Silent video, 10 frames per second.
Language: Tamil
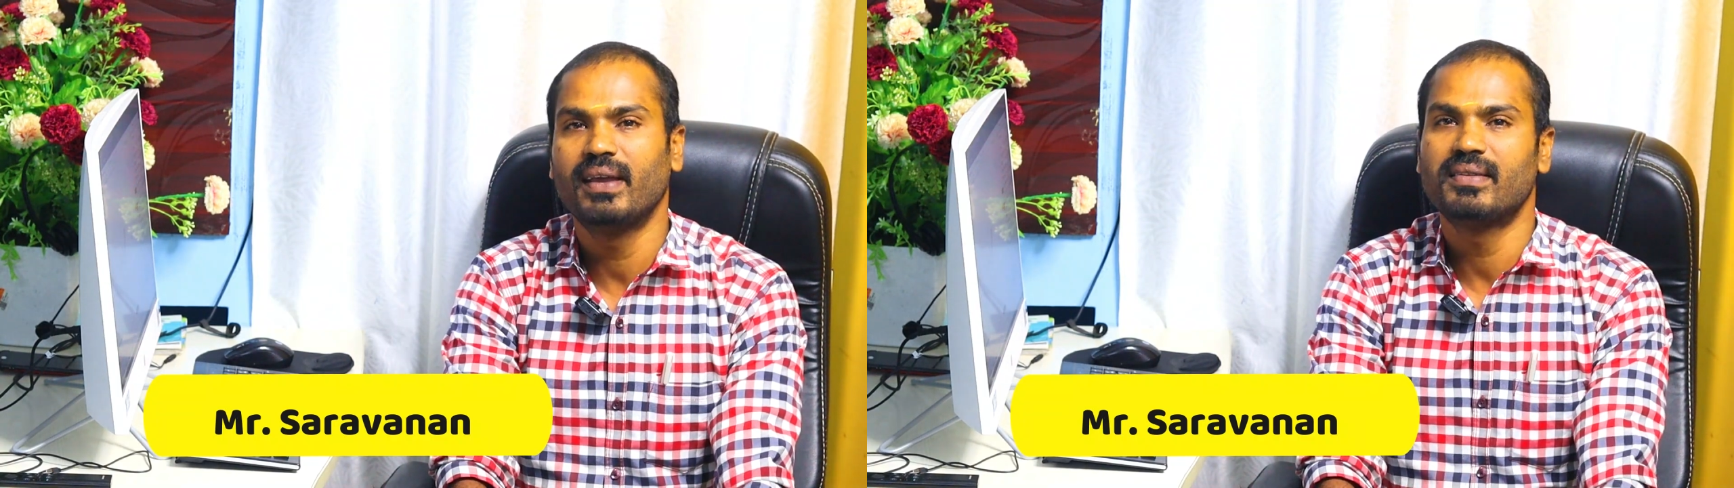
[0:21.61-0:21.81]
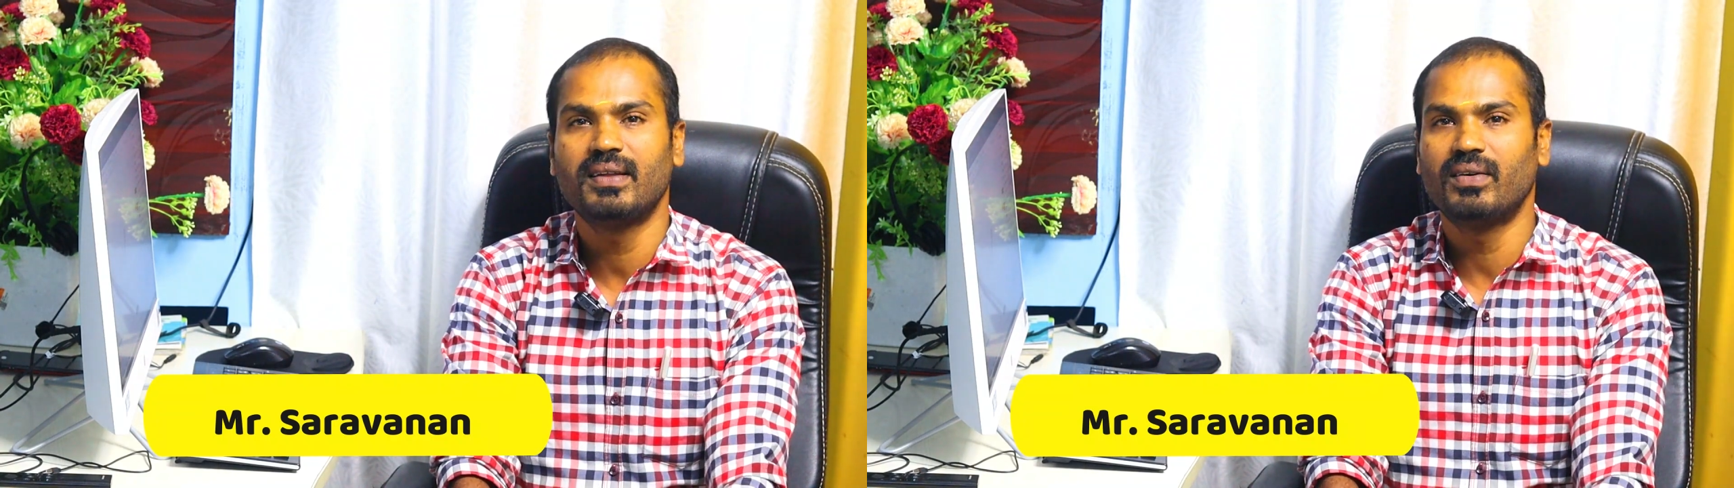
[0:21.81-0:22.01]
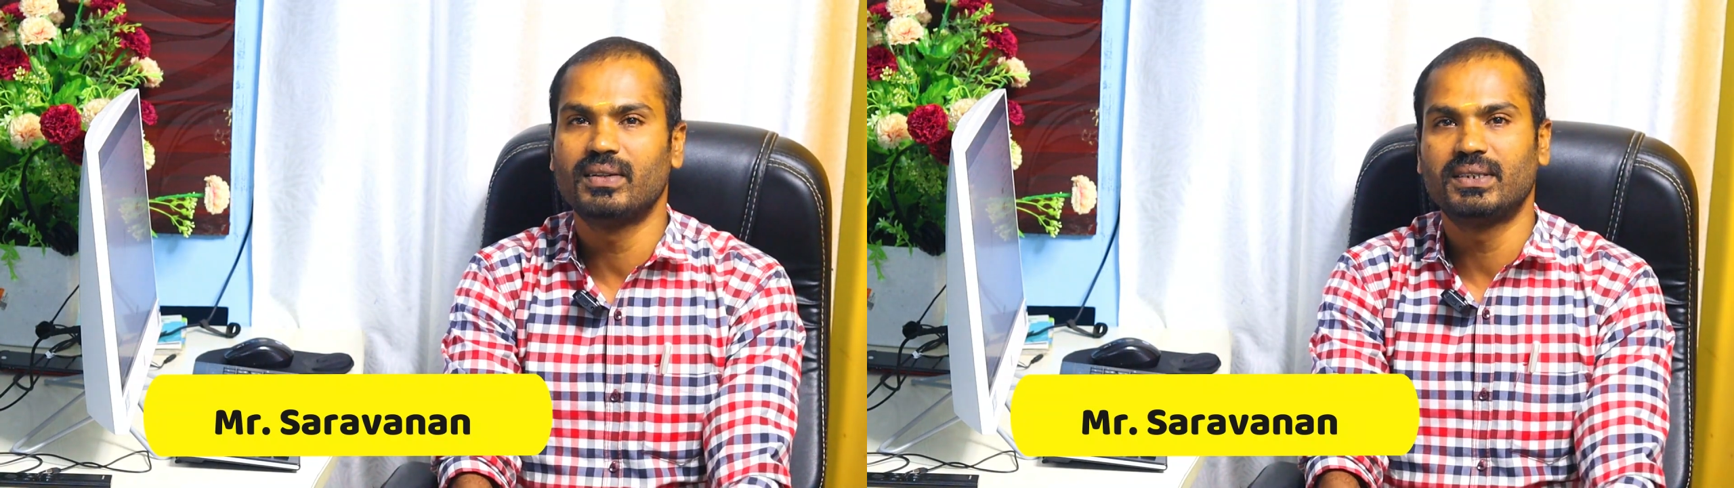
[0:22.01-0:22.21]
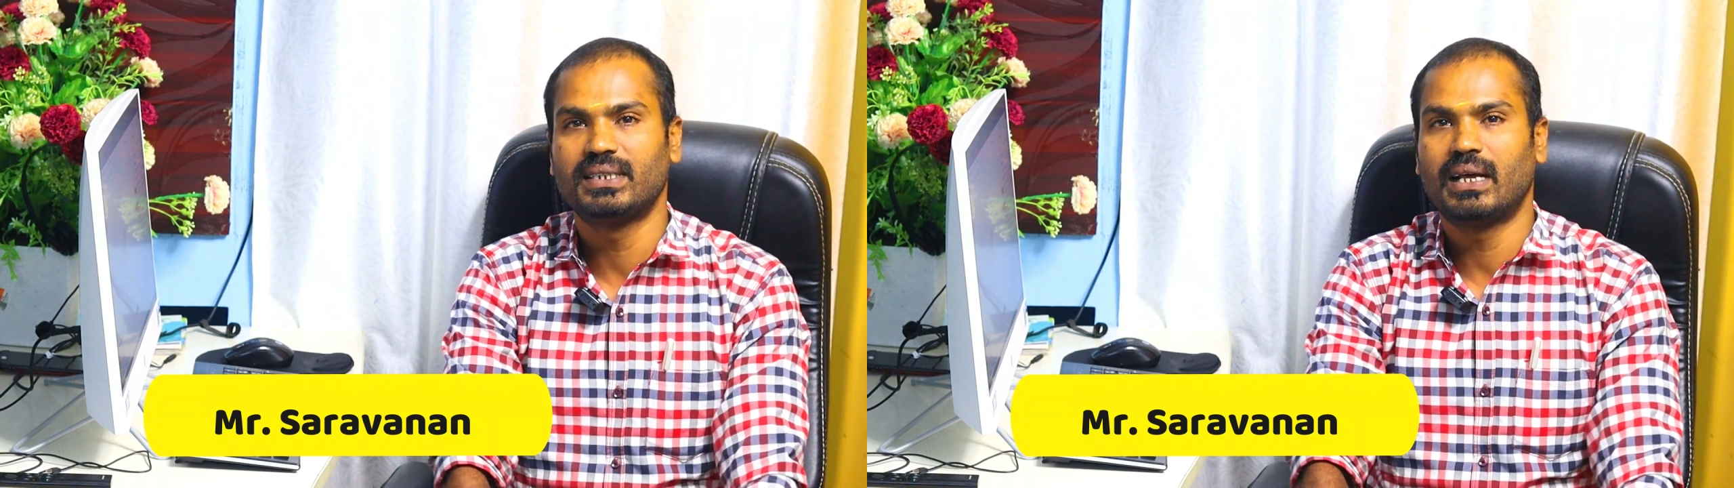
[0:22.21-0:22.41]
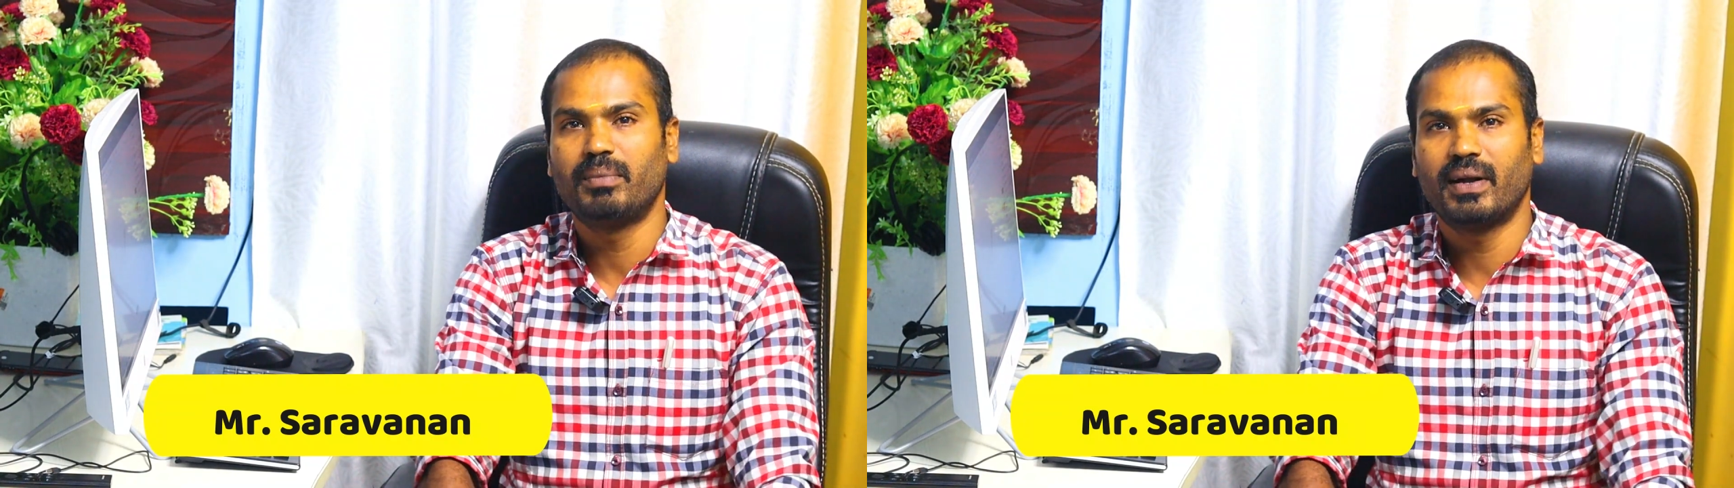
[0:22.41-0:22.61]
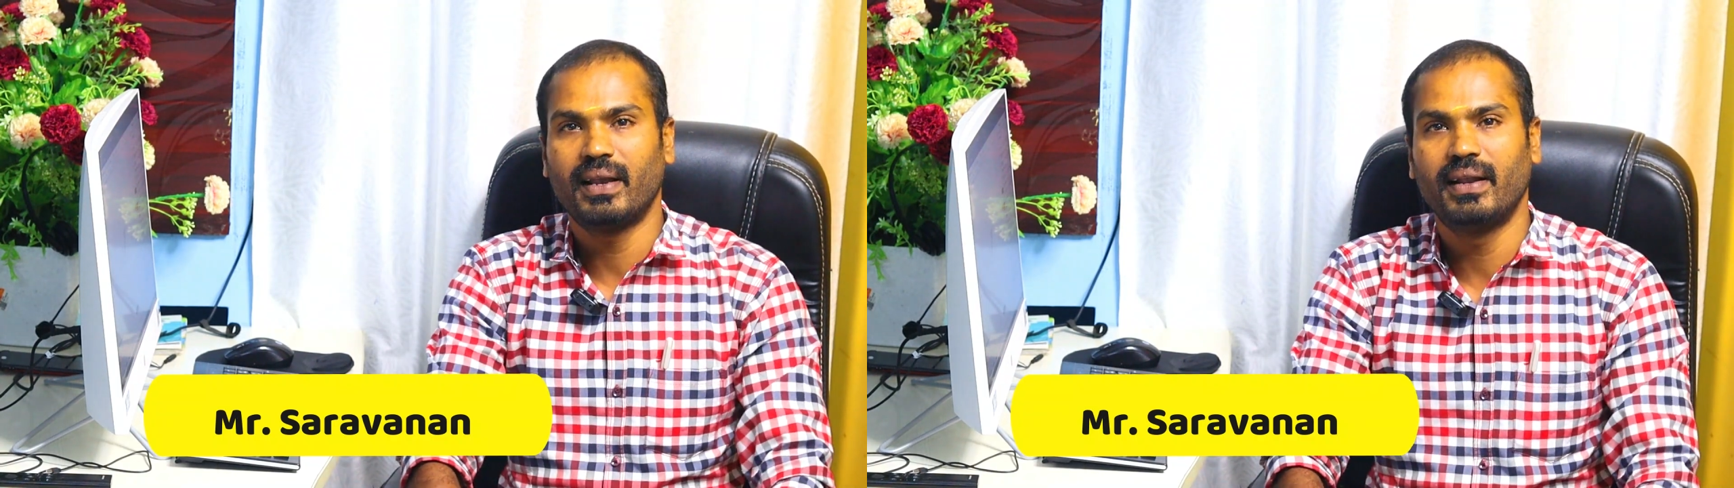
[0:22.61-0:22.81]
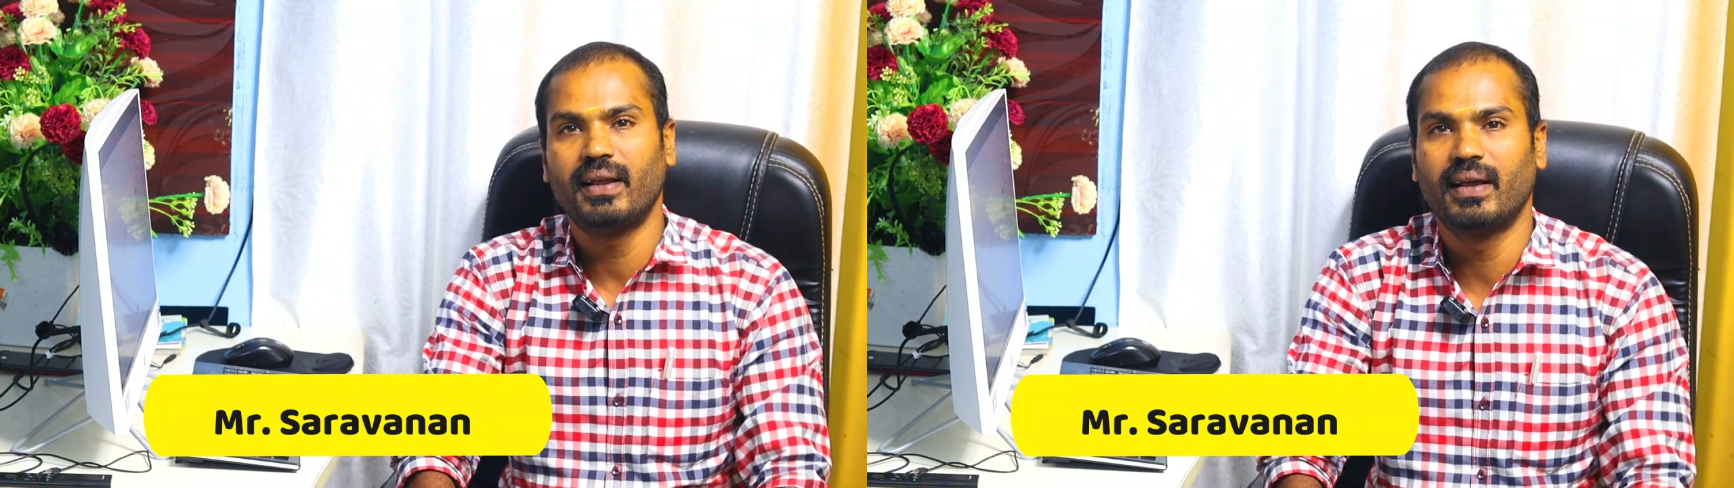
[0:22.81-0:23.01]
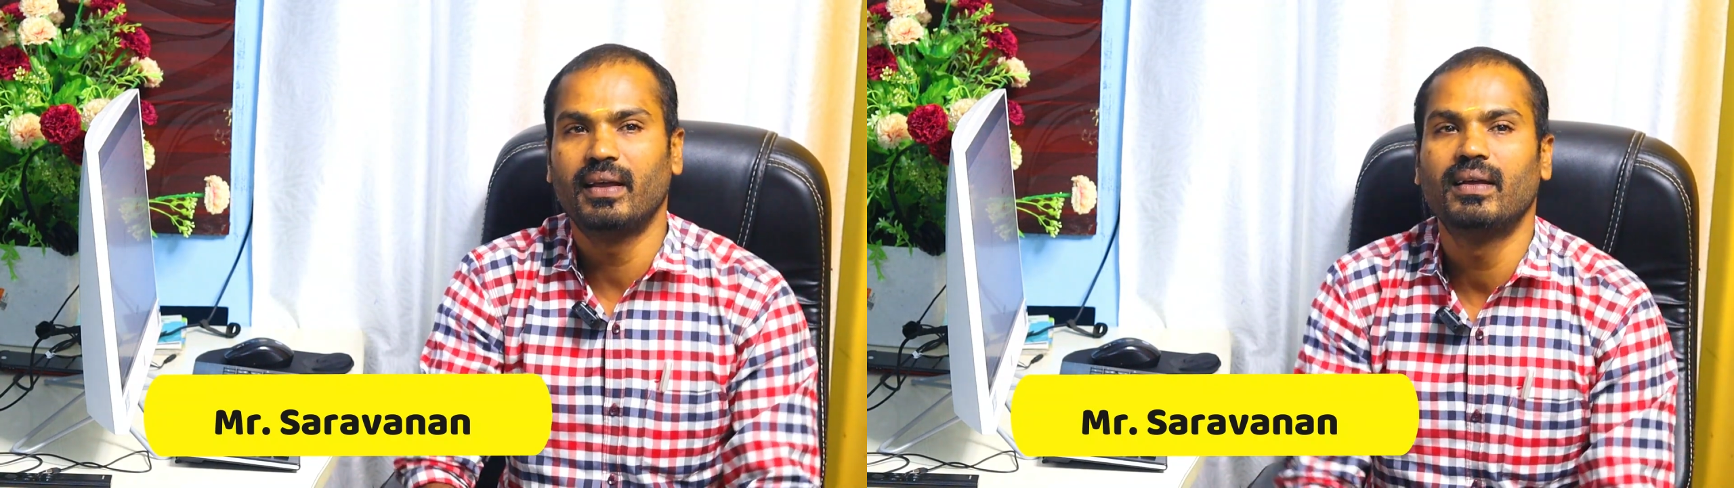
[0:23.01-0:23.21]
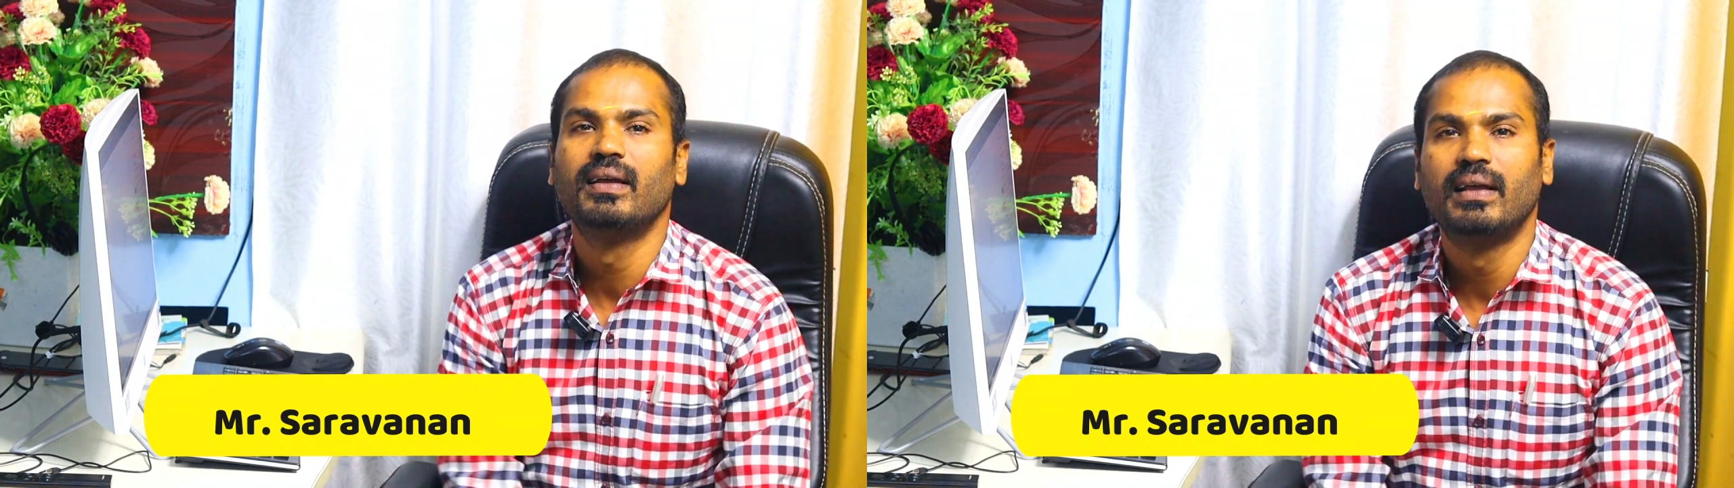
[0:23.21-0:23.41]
இயர்ஸாக வந்து ஷேர் மார்க்கெட்டில் இருக்கேன்